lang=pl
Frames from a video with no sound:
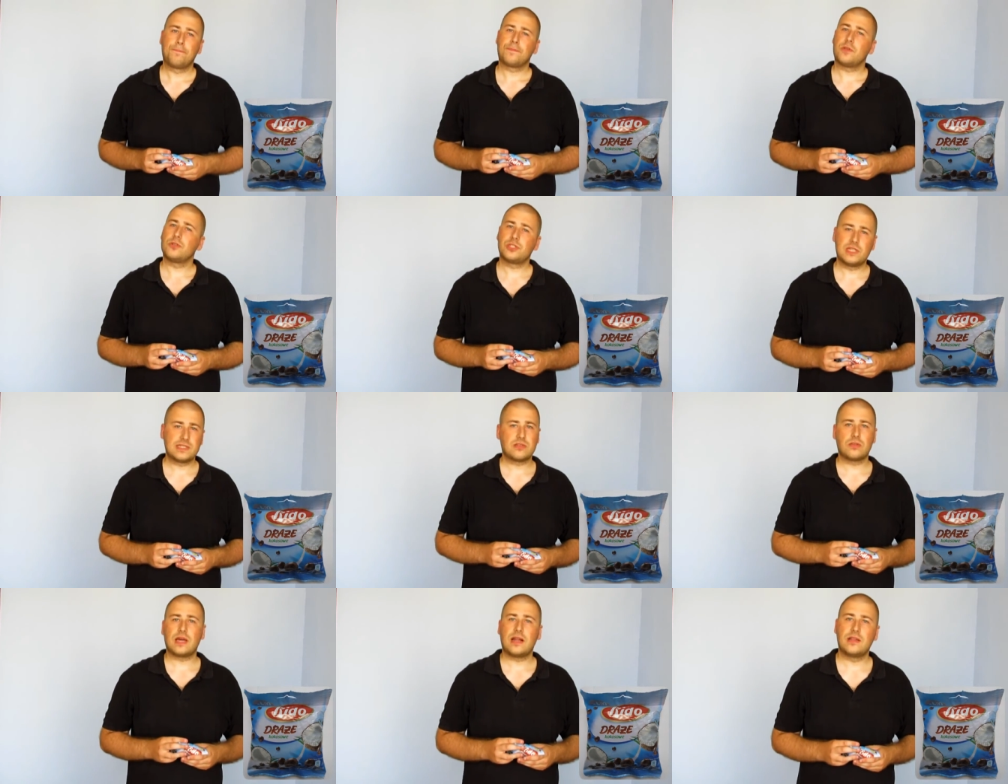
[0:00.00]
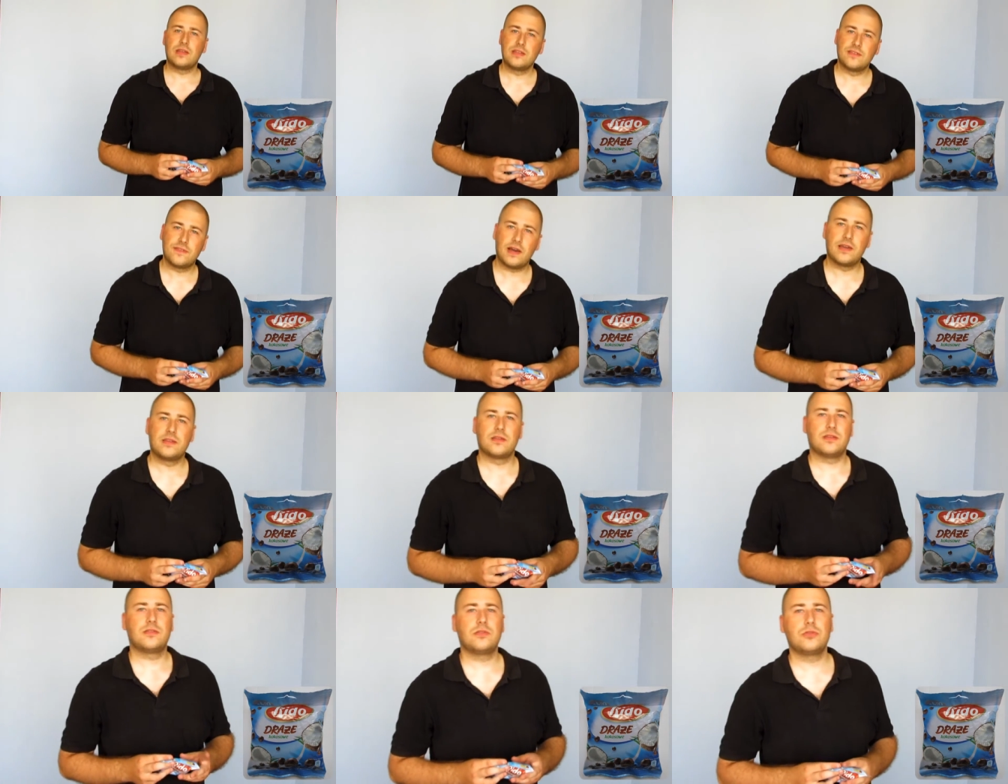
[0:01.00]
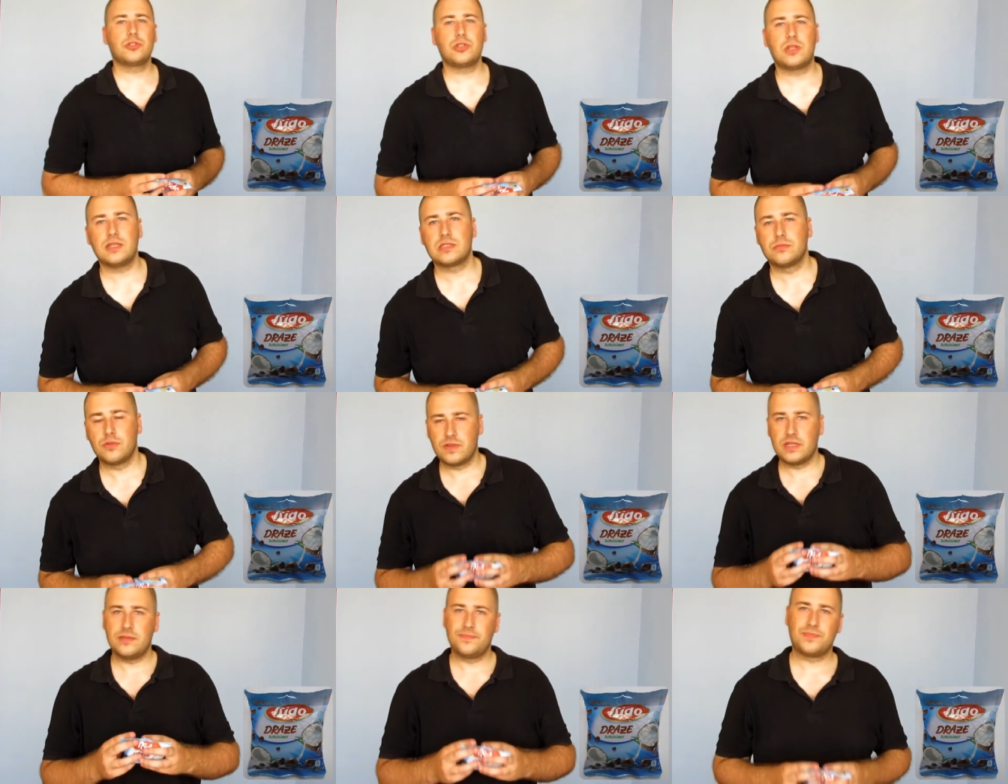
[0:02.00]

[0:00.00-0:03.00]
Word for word: To już jest totalnie niefajnie. Tu już od razu mówię,